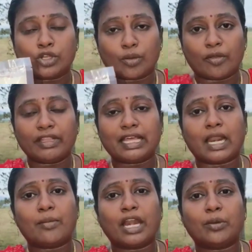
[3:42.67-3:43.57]
ஸோ ரொம்பவே
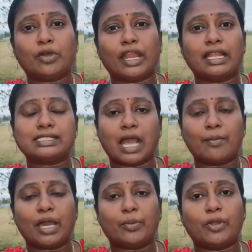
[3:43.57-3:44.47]
தரமான முறையில்
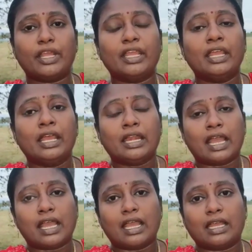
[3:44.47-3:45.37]
சாம்பார் பொடி
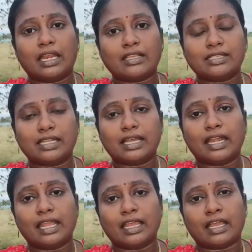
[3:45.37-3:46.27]
நாங்கள் நான்
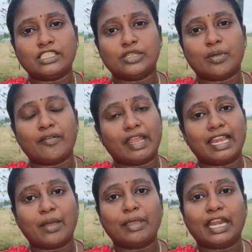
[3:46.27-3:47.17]
சிறுதானிய கஞ்சி மாவு
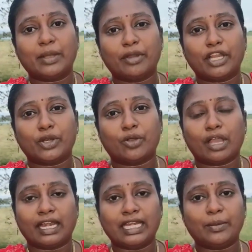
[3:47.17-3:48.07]
எல்லாமே ரெடி
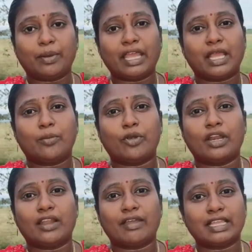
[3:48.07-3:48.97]
பண்ணிகிட்ருக்கோம் கண்டிப்பாக எங்கள்
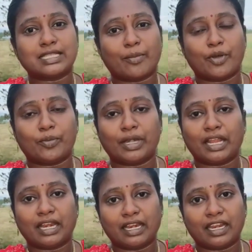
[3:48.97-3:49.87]
பொருட்களை வாங்கி சப்போர்ட்
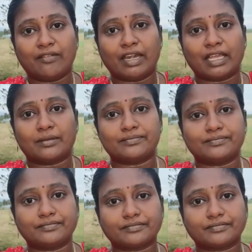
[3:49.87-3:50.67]
பண்ணுங்கள் நன்றி வணக்கம்